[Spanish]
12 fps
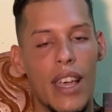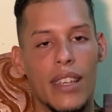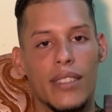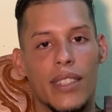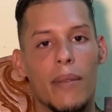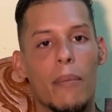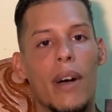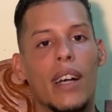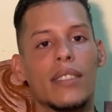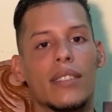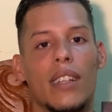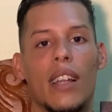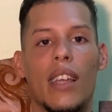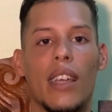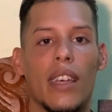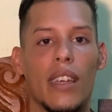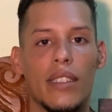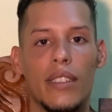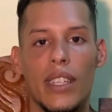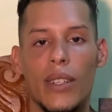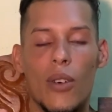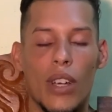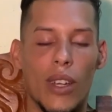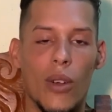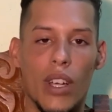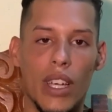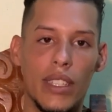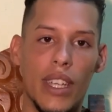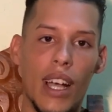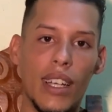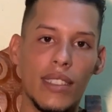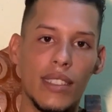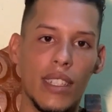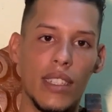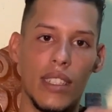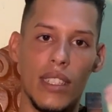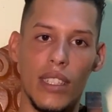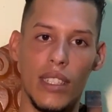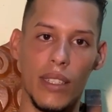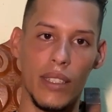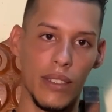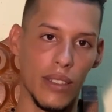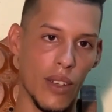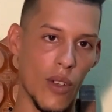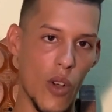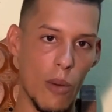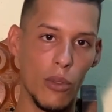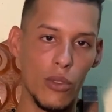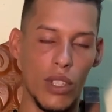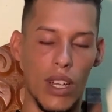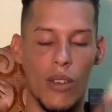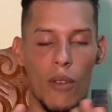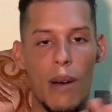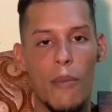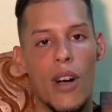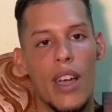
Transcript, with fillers: Sin más, les digo que lo que es de Hanser y cómo usarlo. Vamos